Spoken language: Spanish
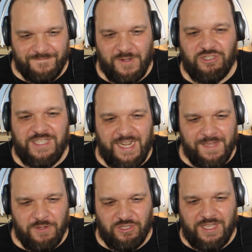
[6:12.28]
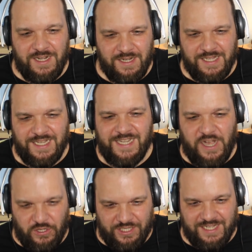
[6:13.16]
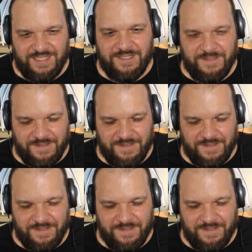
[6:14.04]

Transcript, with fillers: Me gusta, eh, me gustan esas notas.